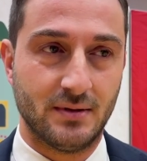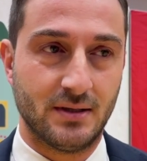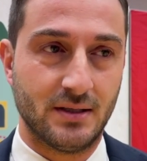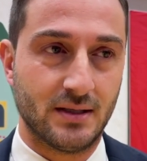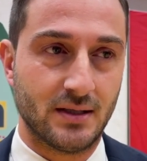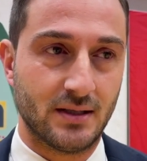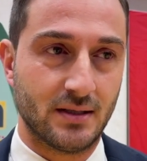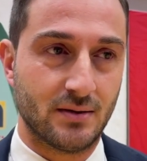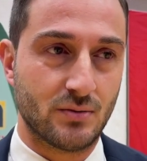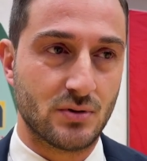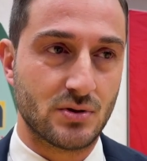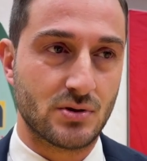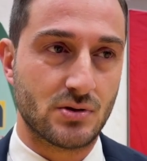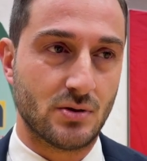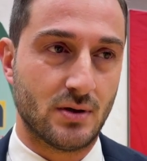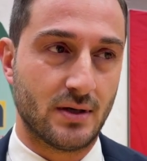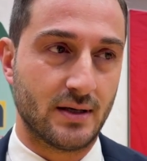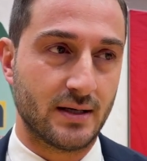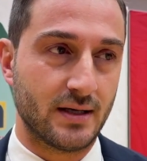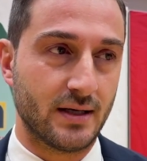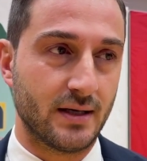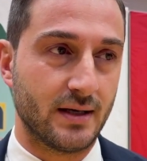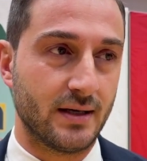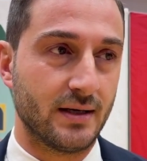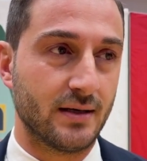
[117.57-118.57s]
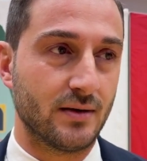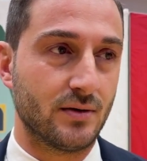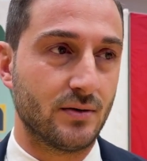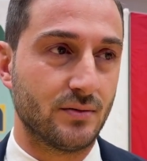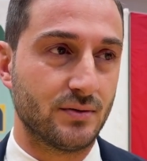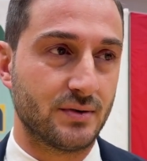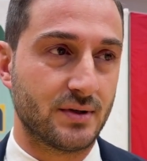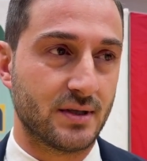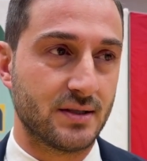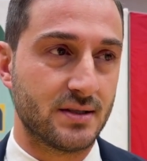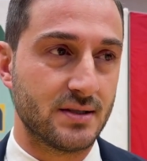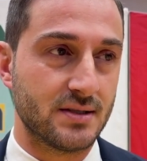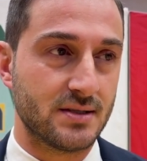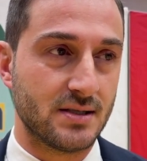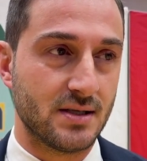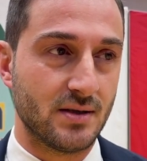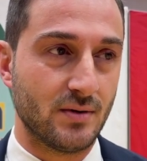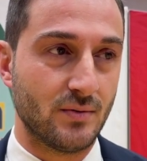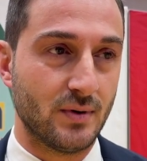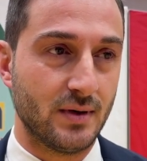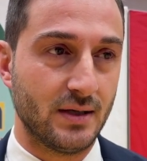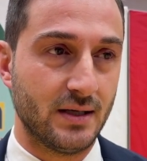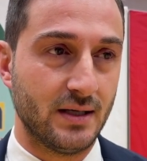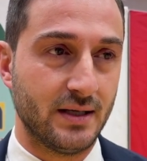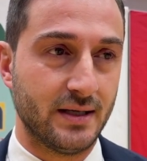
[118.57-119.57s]
eh, questo anche
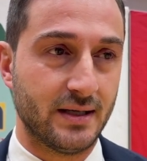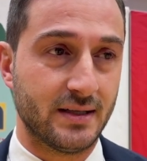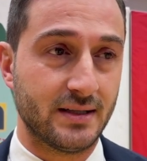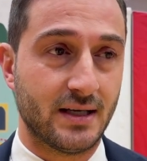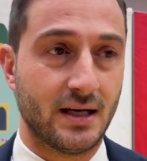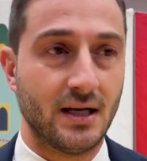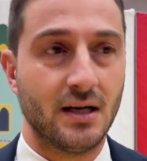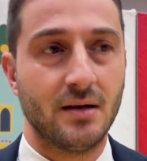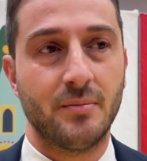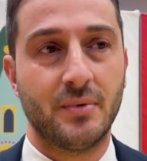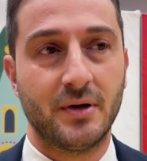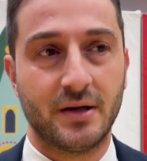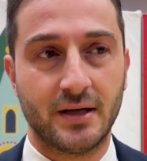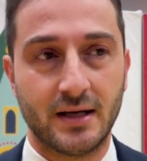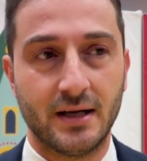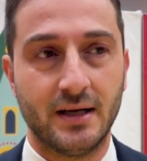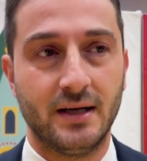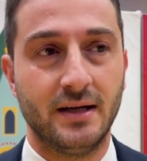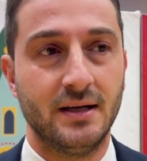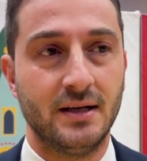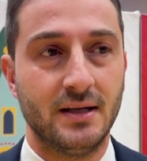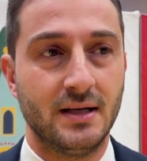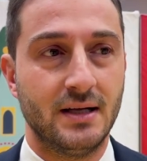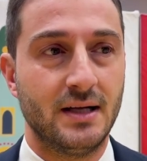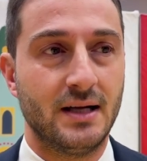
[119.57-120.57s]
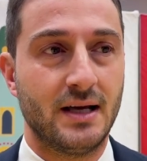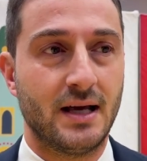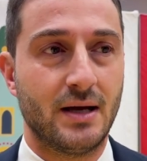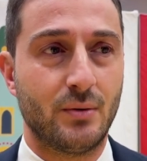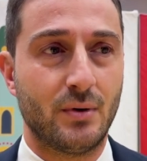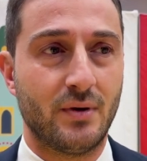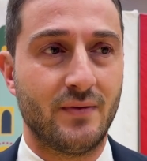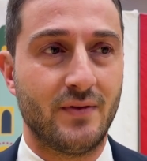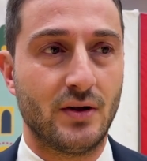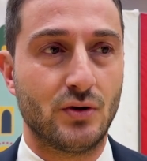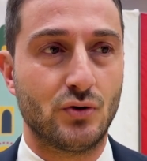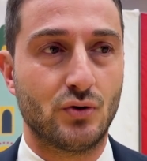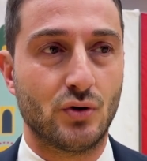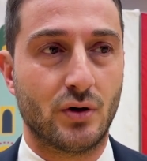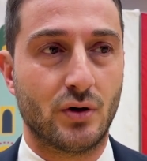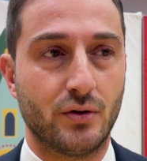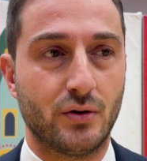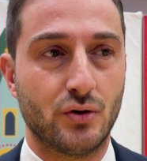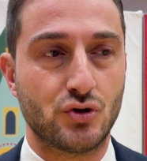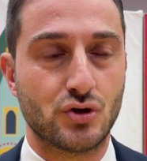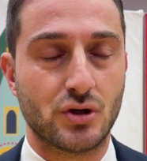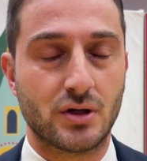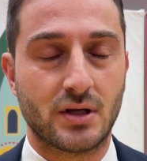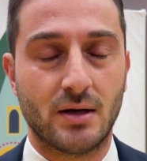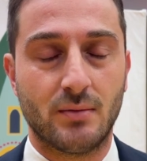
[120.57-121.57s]
contraddistingue il Natale perché è un evento
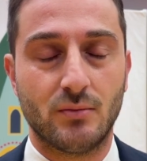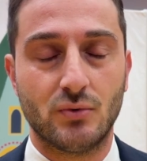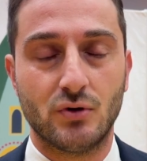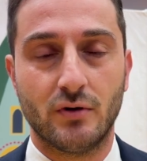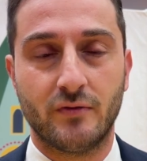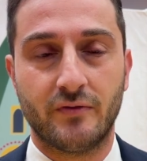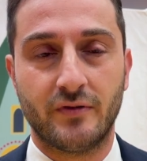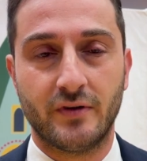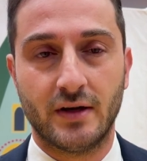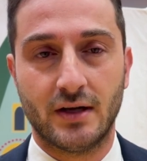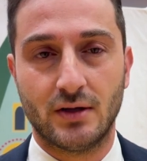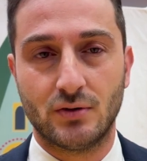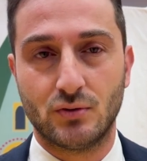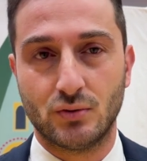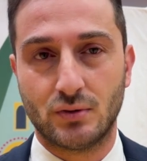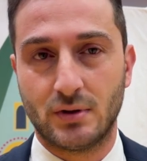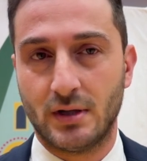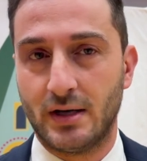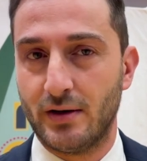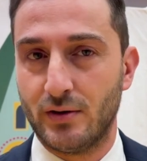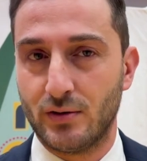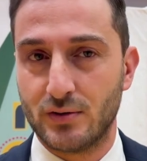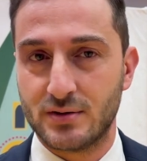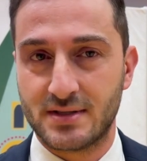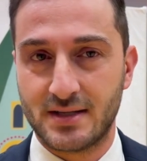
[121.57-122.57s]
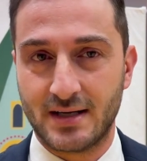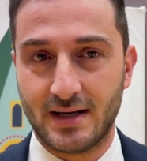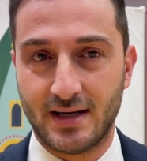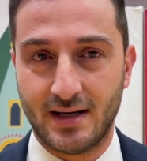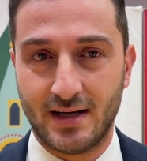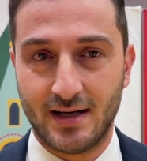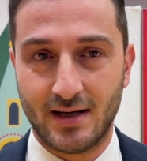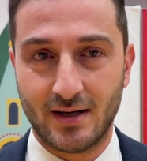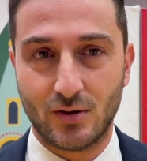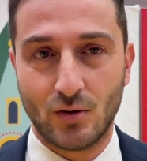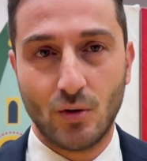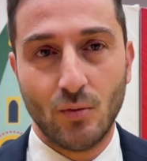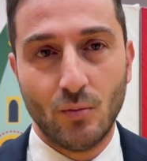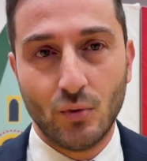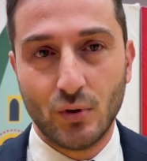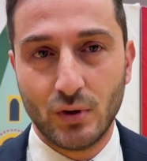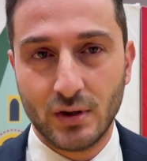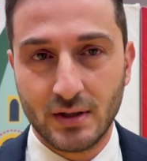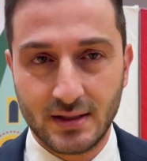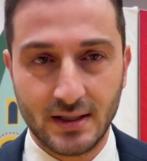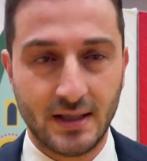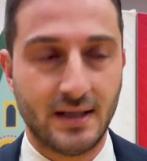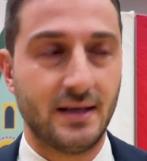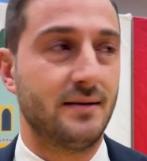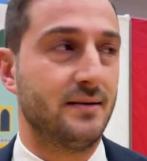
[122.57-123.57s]
cerchiamo di offrire a tutta la nostra
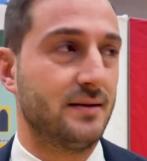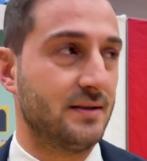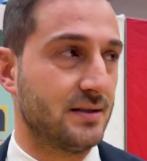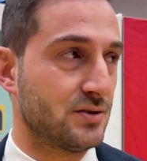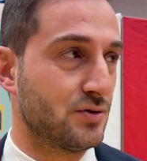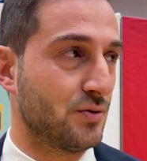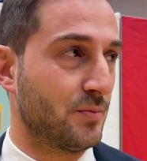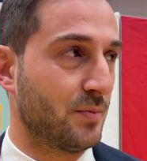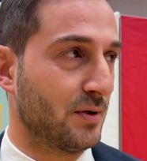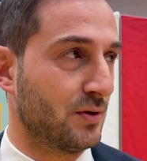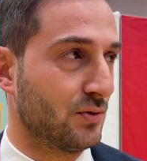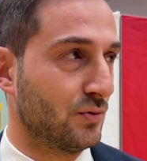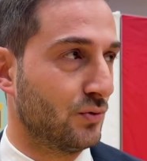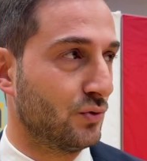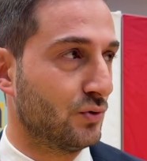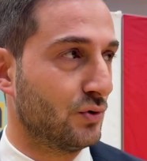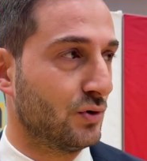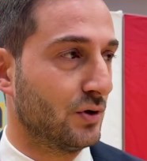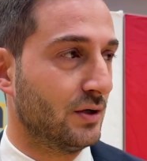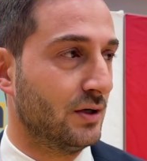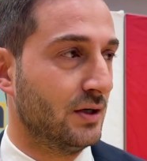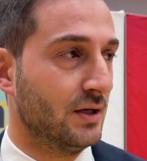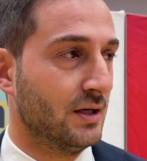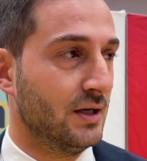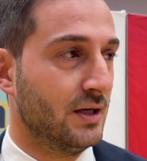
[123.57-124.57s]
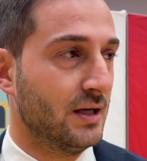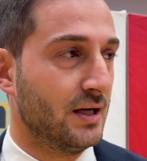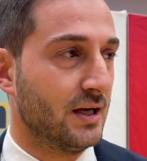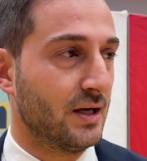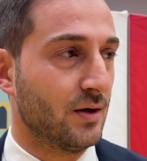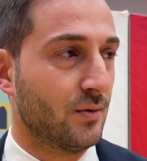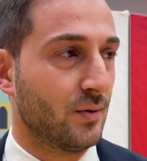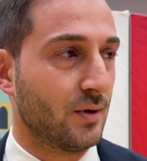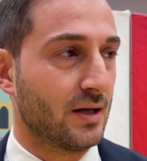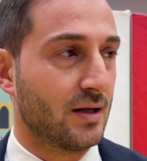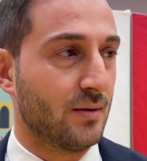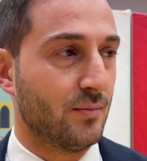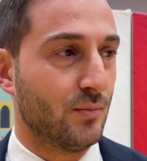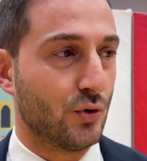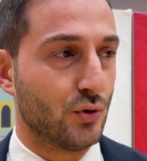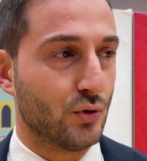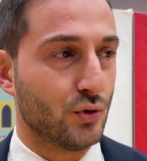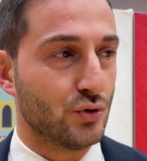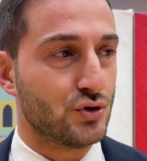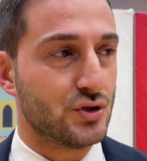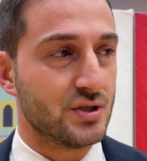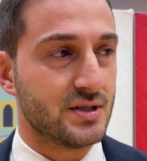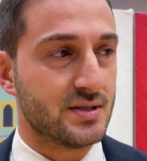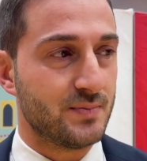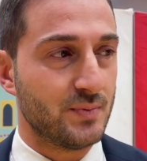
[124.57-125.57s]
comunità e soprattutto in qualche modo
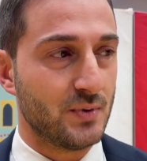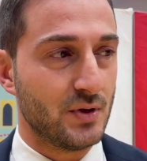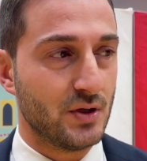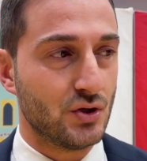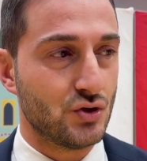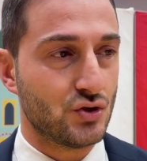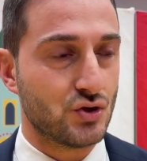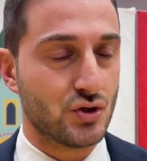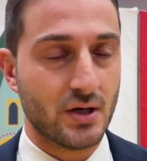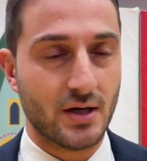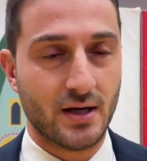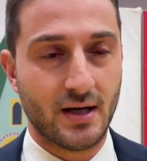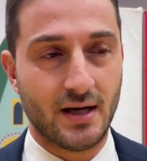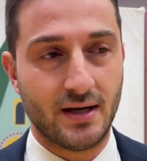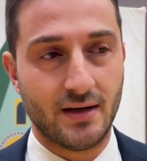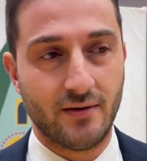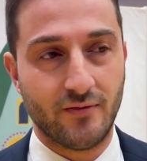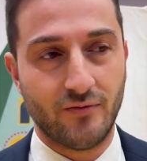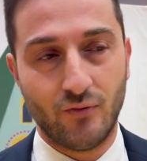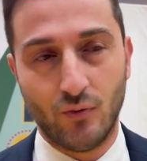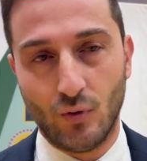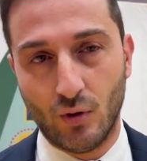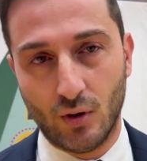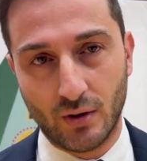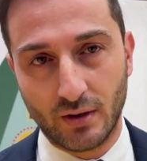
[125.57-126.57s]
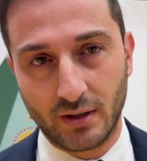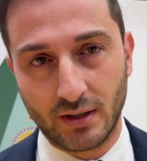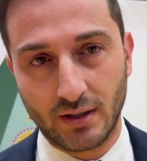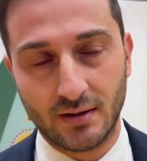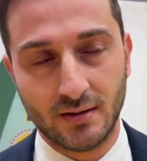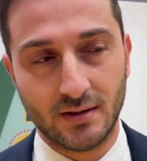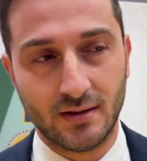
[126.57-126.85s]
ci spinge eh, fuori,